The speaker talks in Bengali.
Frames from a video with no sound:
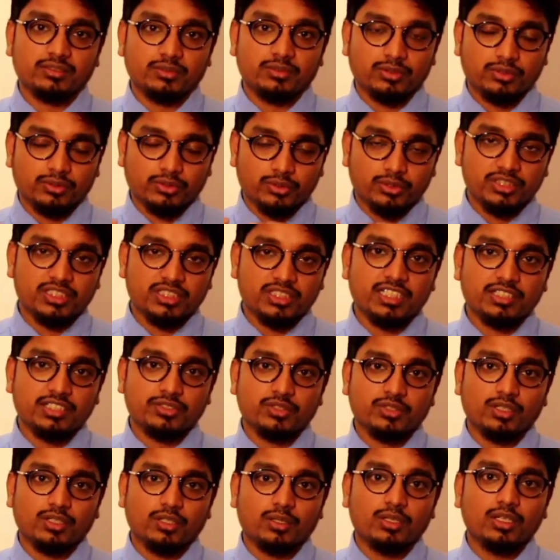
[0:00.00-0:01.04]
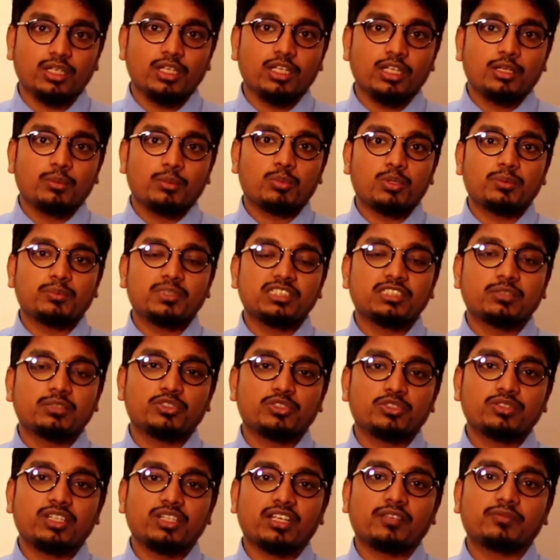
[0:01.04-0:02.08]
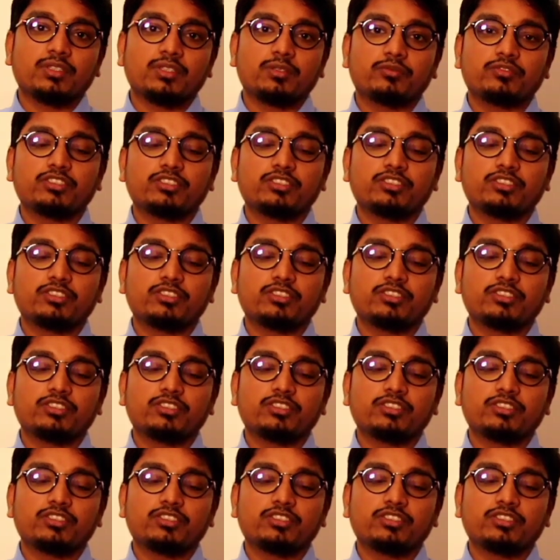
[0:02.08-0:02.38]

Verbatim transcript: অন্তঃক্ষতিয়ার জন্য বলবে যে মোসের আপনি